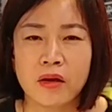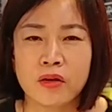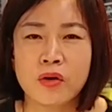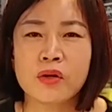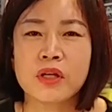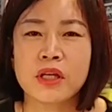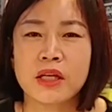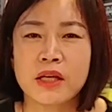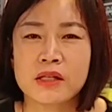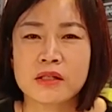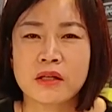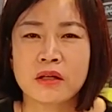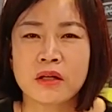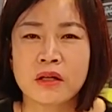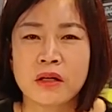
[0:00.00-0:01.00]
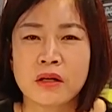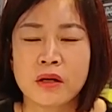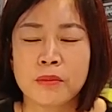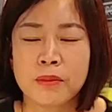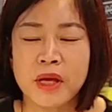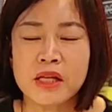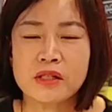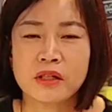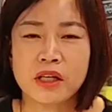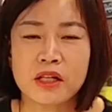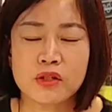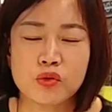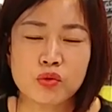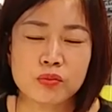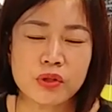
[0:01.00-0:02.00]
여기에서 메이저
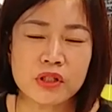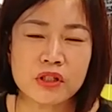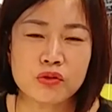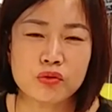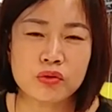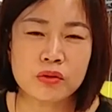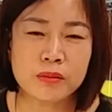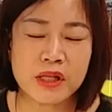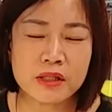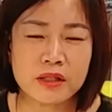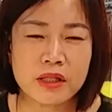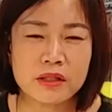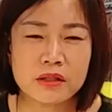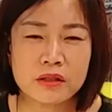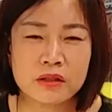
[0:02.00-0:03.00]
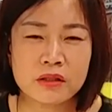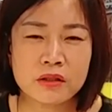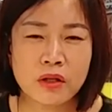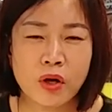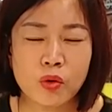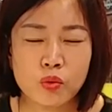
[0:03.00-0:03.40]
카드 육 번이 주는 메시지는